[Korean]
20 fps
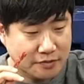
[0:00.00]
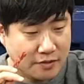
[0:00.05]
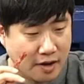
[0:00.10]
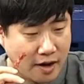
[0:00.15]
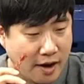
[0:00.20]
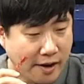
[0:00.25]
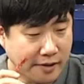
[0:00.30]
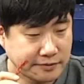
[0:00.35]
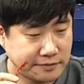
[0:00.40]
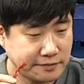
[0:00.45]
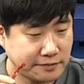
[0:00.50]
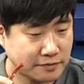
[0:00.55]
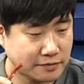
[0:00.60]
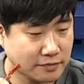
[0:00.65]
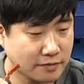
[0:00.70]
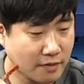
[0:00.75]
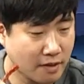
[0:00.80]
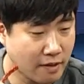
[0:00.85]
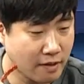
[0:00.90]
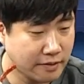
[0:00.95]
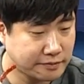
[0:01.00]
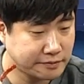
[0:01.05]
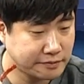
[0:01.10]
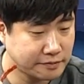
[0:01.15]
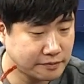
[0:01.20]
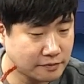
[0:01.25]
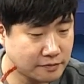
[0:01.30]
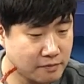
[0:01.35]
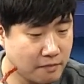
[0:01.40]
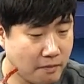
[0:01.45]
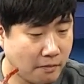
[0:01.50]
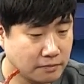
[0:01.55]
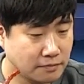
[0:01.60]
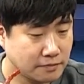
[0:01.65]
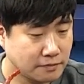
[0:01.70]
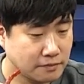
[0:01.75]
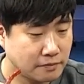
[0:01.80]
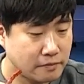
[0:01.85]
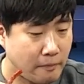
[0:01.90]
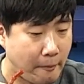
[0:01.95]
변화의 시작은
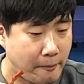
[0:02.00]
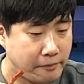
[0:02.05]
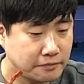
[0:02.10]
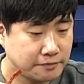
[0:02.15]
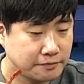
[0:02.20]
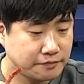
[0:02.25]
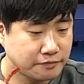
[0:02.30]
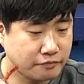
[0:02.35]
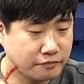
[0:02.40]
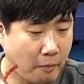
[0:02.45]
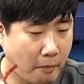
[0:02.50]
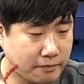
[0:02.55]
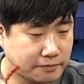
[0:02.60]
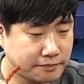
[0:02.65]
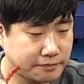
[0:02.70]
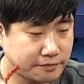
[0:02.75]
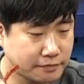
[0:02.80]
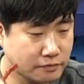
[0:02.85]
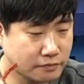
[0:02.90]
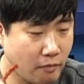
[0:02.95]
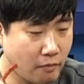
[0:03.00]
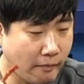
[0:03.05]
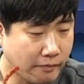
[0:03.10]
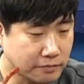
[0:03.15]
BLS 클리닉으로부터